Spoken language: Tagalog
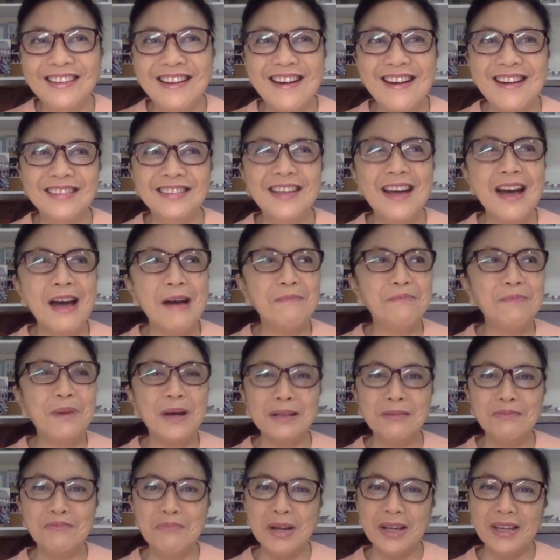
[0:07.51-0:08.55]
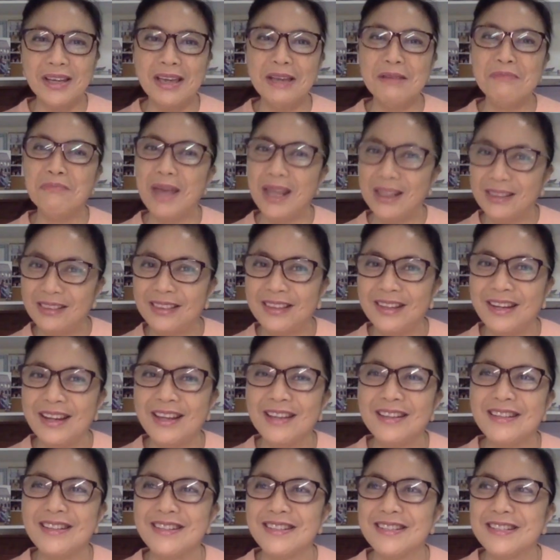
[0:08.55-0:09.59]
Uh, dapat maging
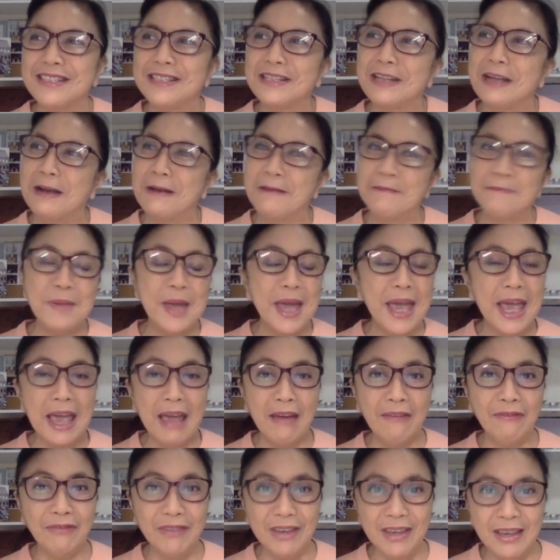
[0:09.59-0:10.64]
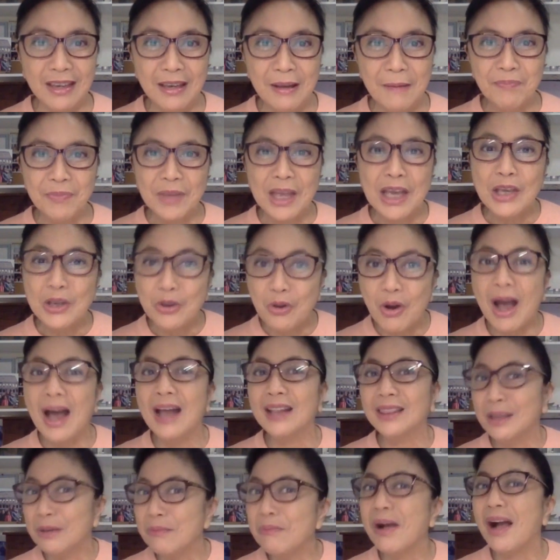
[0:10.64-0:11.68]
metrics um, heavy yung
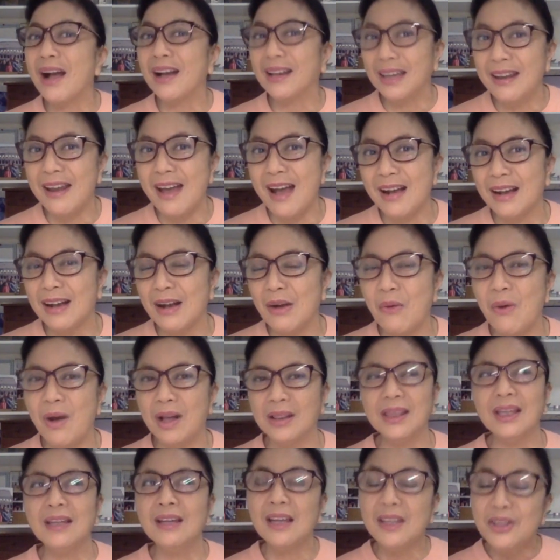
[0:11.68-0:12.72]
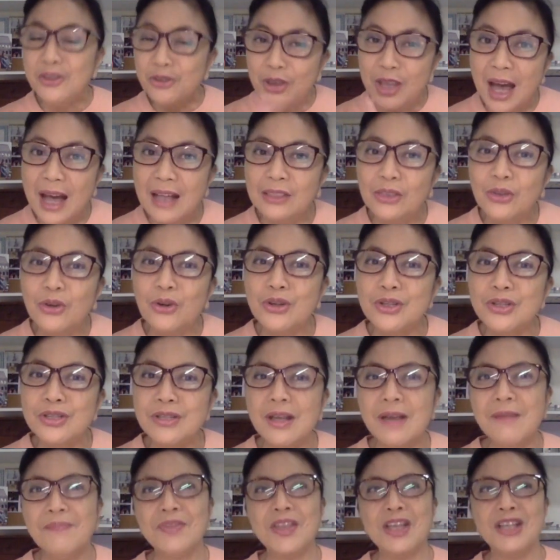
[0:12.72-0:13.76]
ating mga ginagawa. Tingnan yung datos,
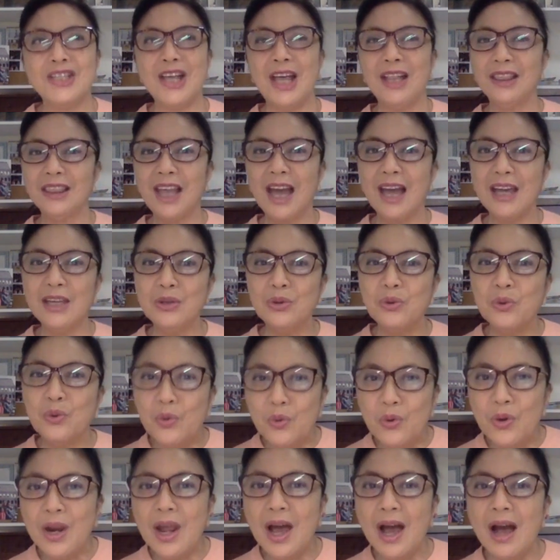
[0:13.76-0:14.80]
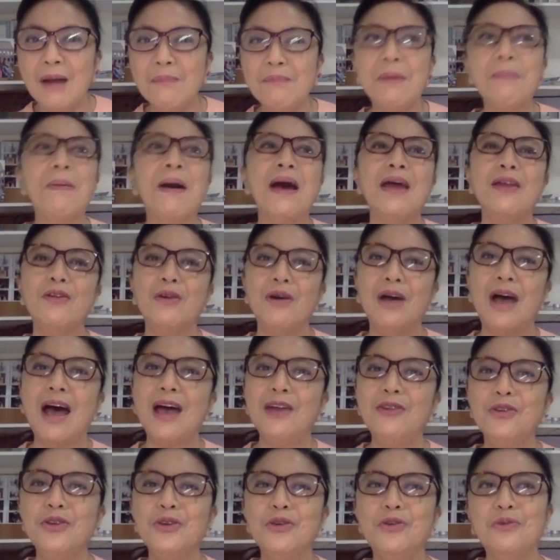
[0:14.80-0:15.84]
saan tayo kulang, paano,
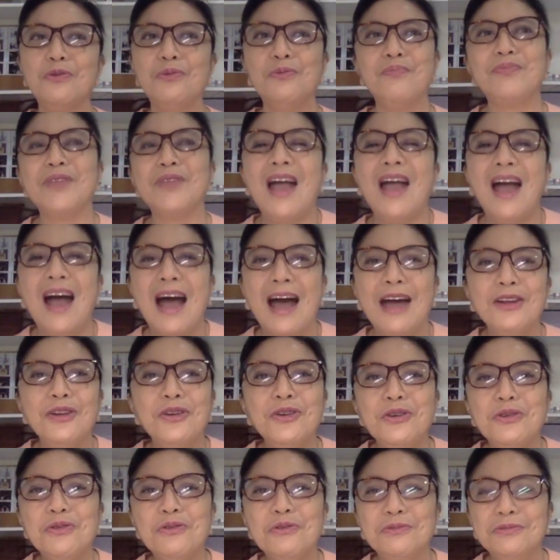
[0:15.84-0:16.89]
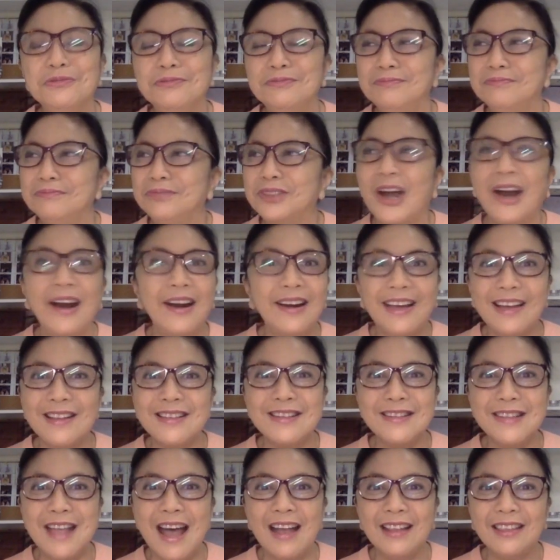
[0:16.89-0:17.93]
ano yung ano yung targets
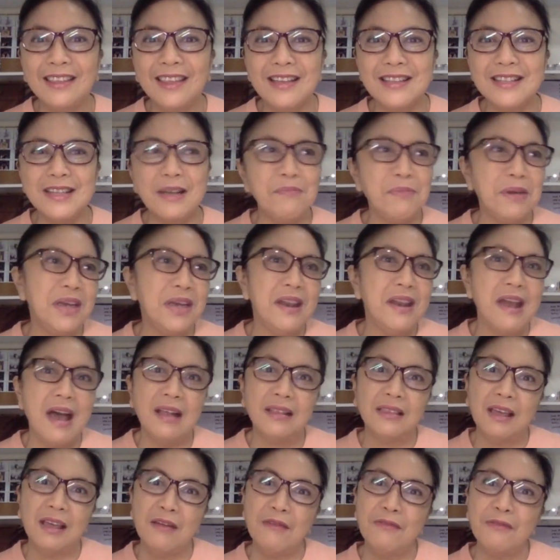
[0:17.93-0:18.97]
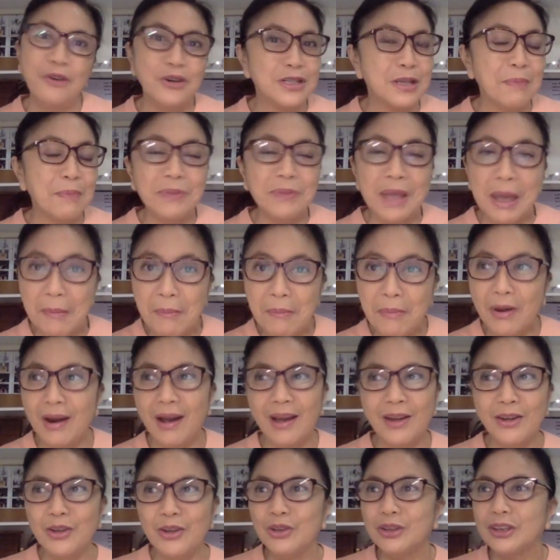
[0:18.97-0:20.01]
natin, sabihin natin for September,
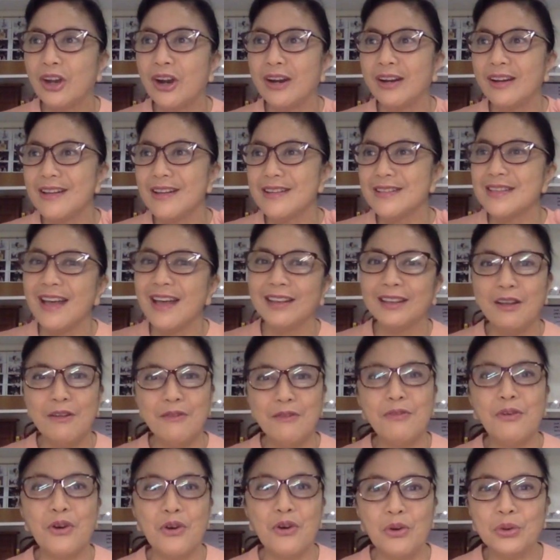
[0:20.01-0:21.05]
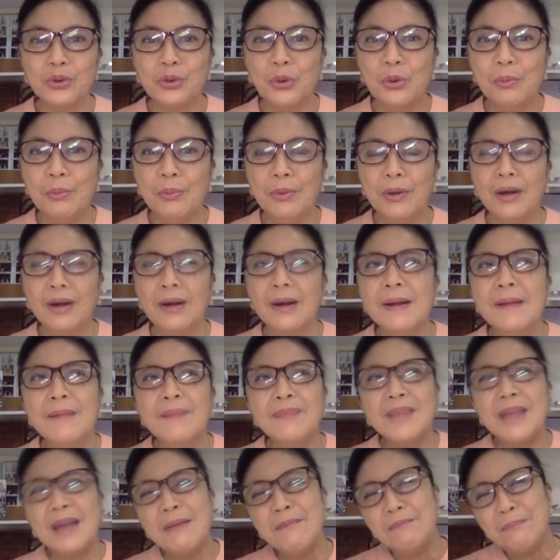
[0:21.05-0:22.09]
ano yung targets natin for October,
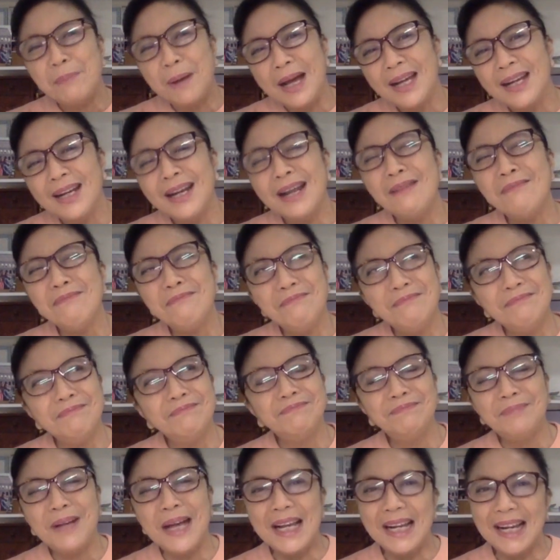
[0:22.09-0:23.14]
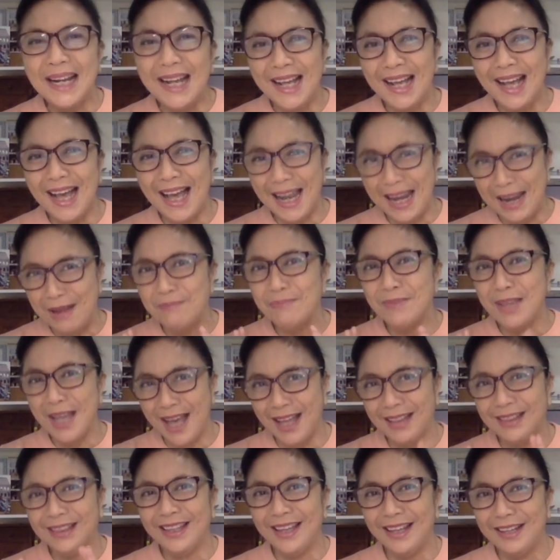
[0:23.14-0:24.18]
para, para alam
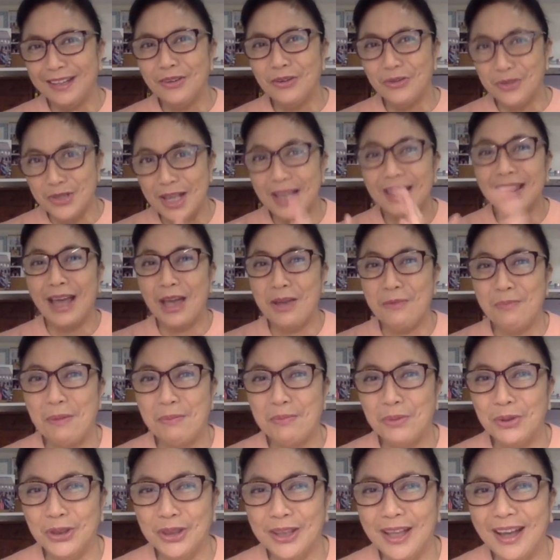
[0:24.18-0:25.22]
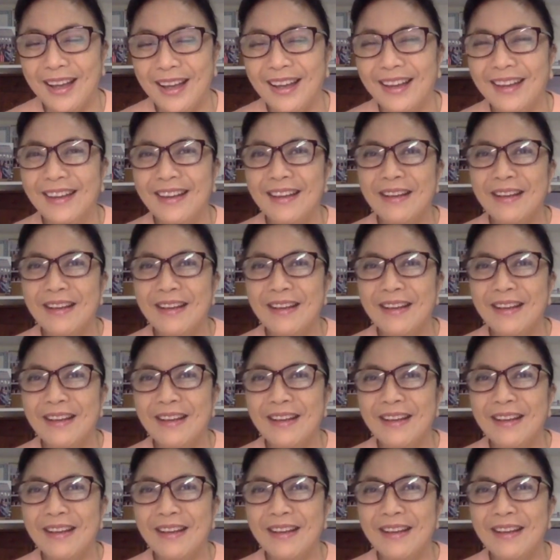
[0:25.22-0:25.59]
natin kung saan tayo papunta.